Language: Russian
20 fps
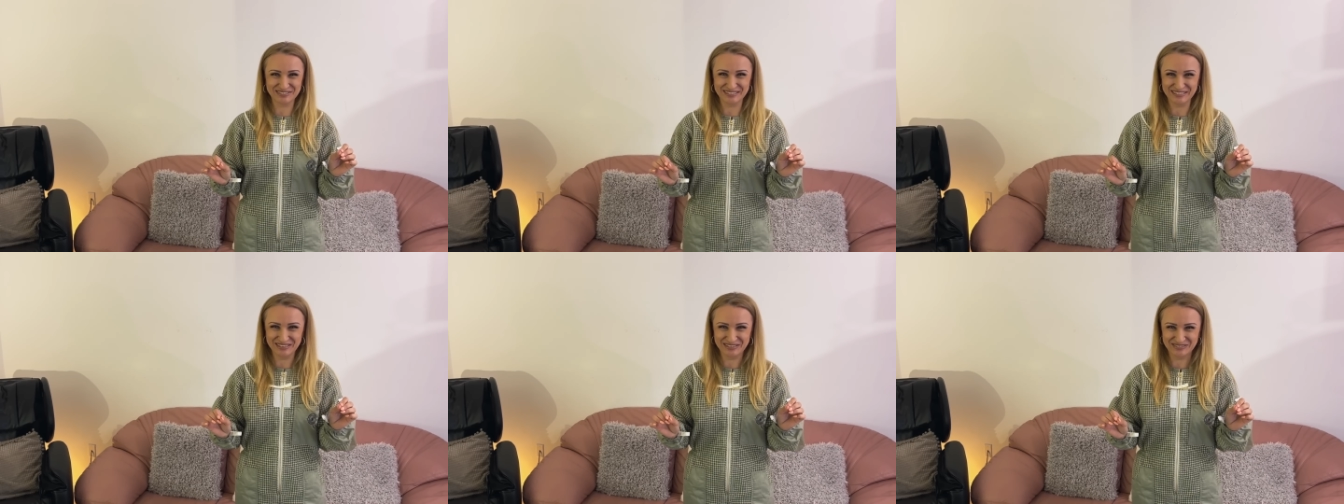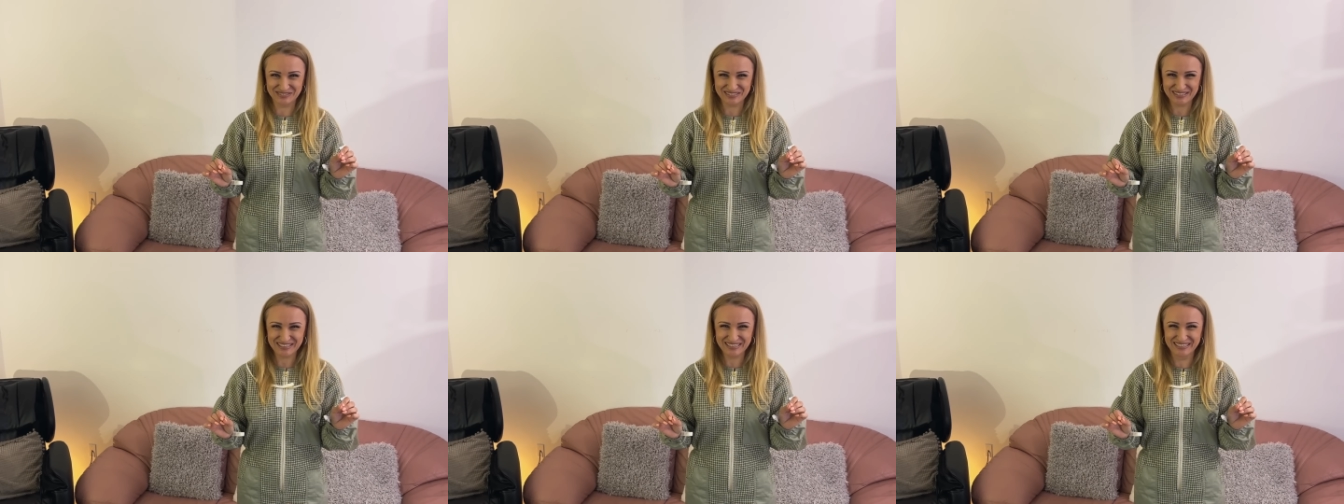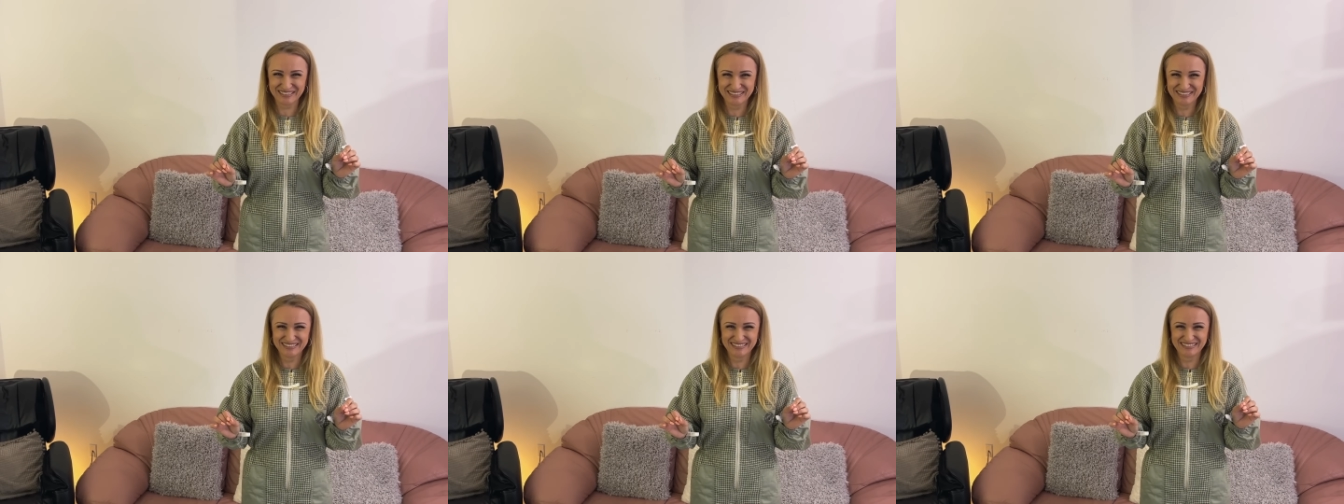не было.
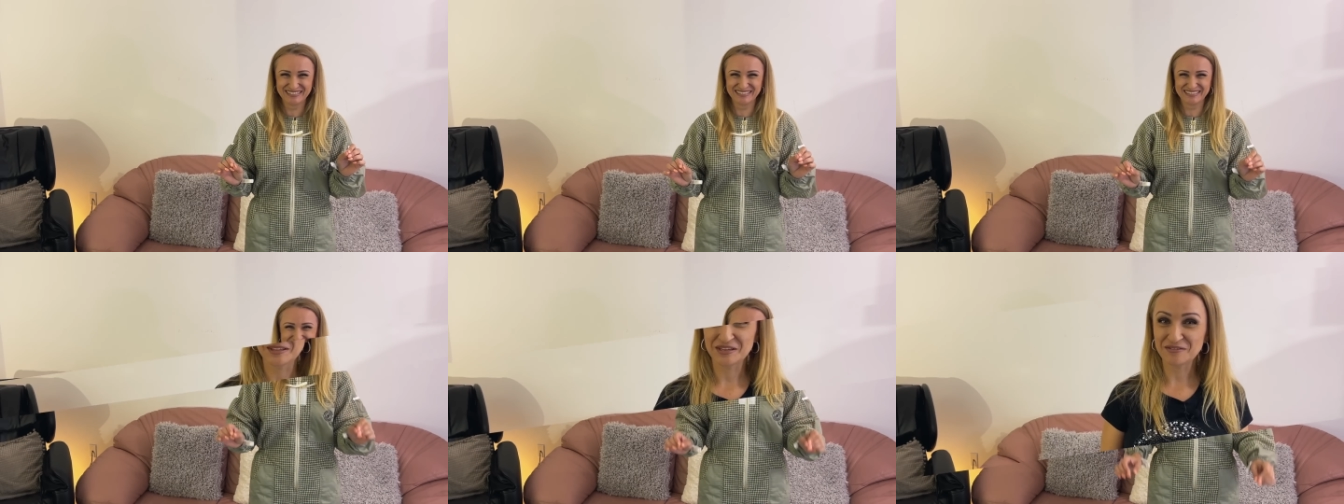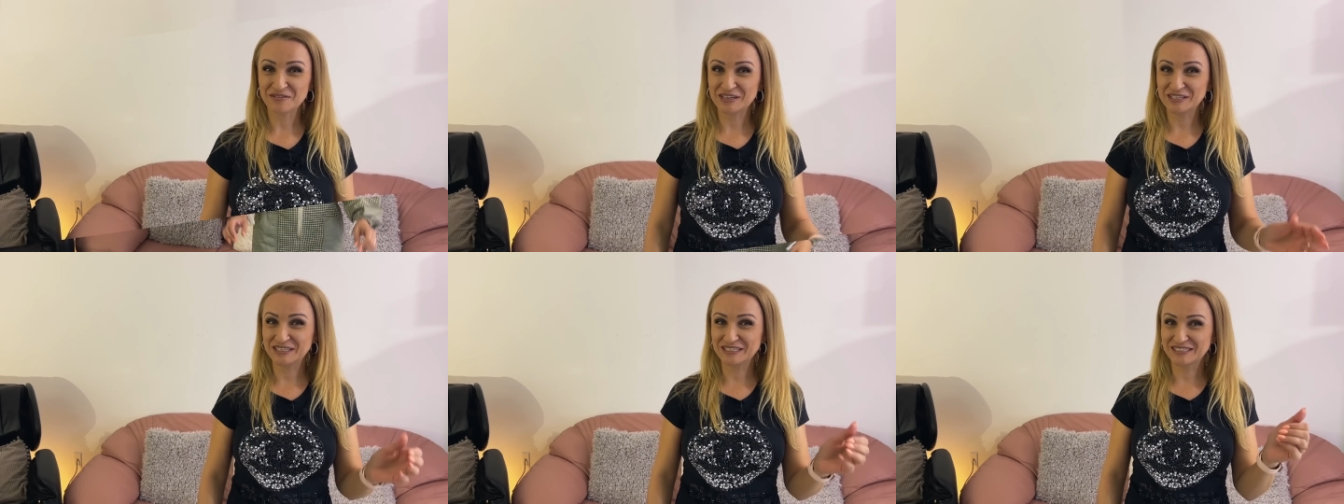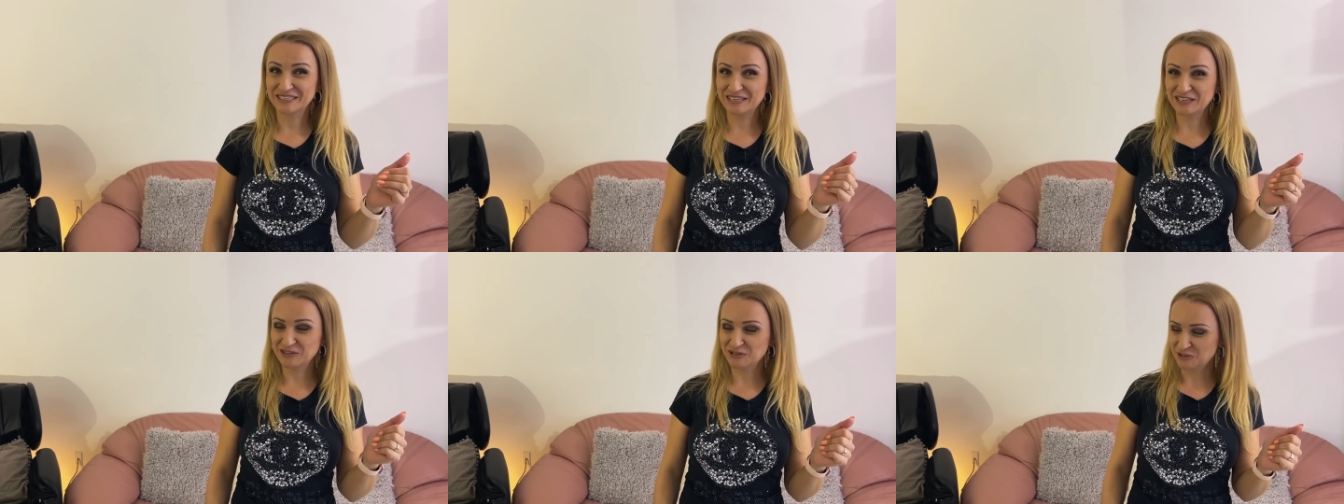Давайте
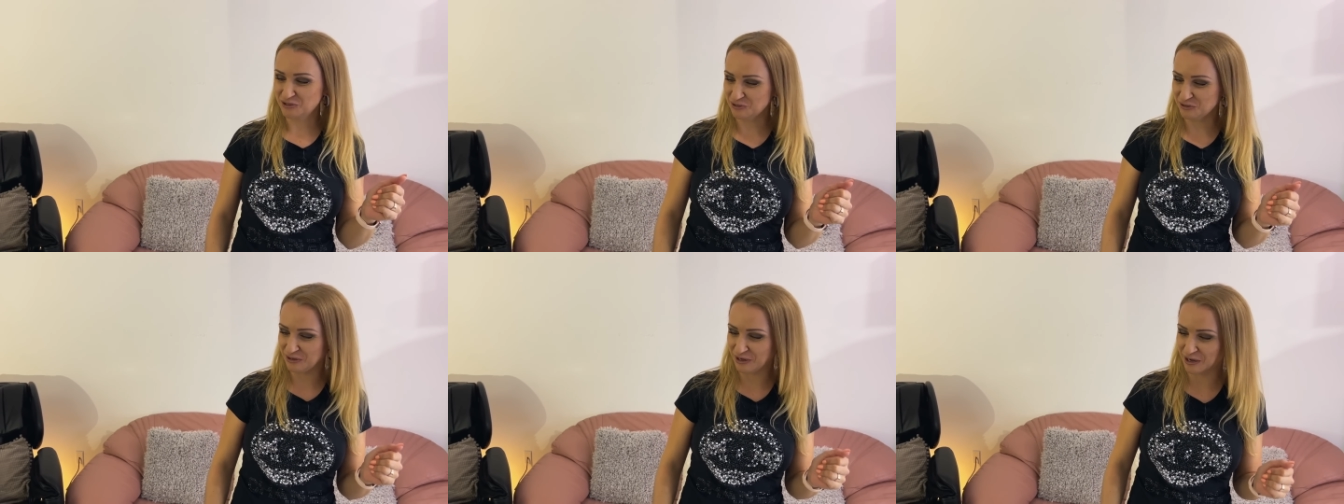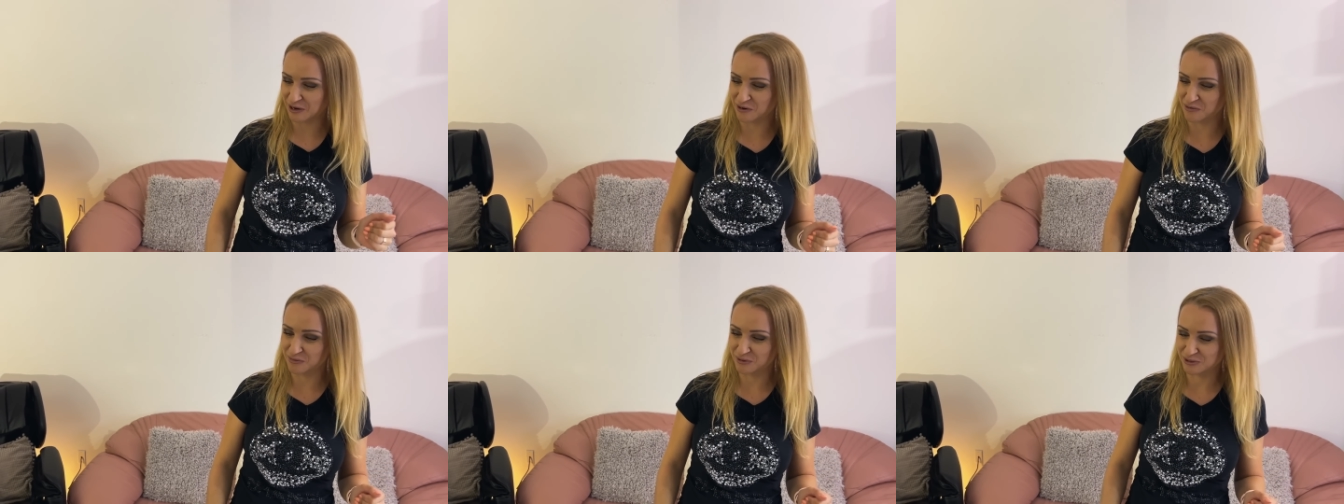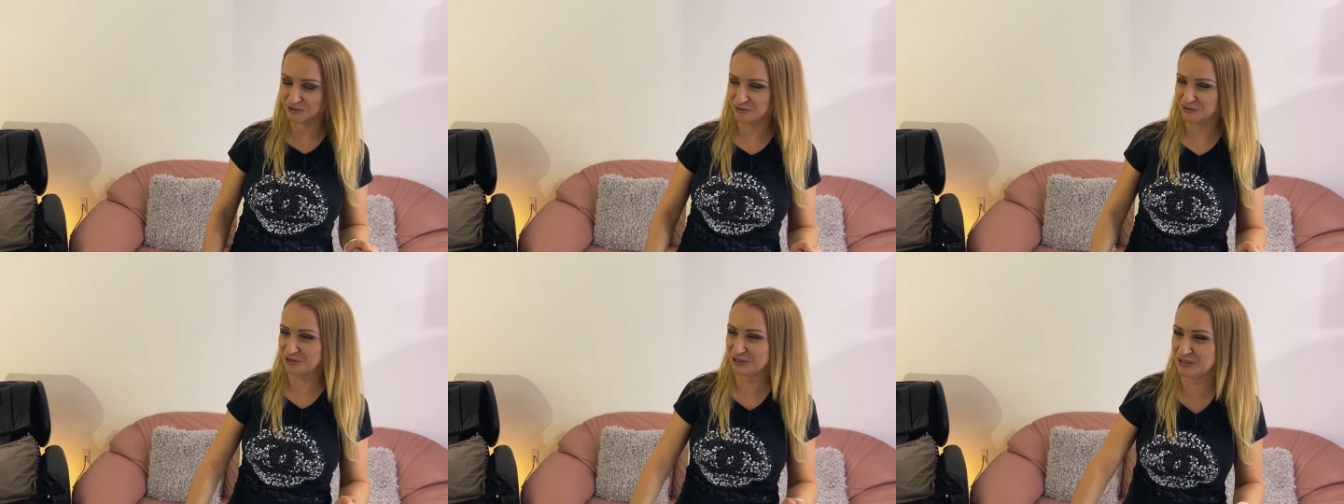следующую
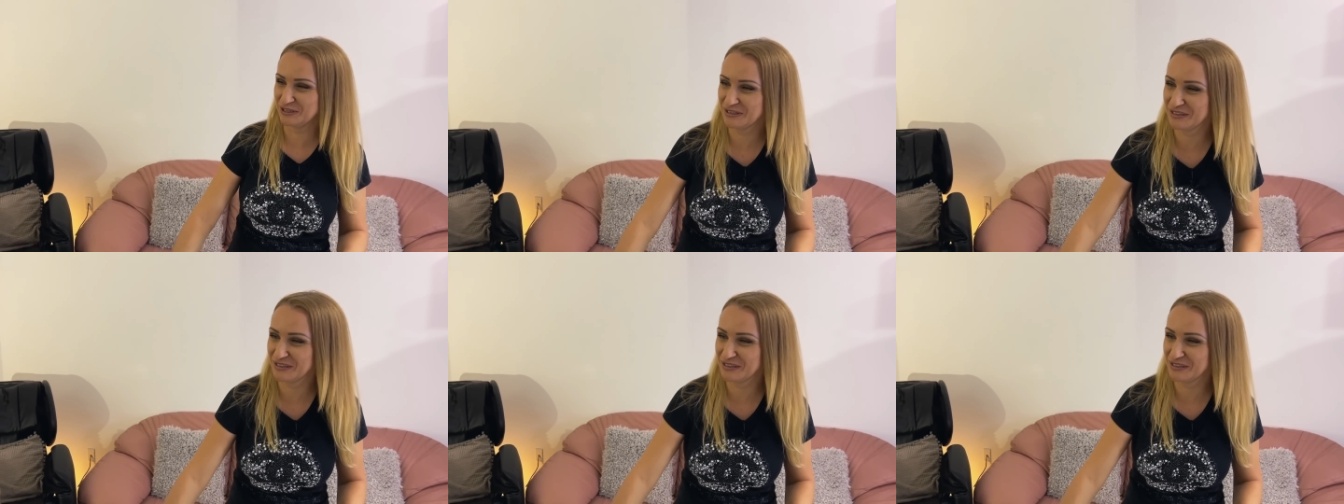коробочку.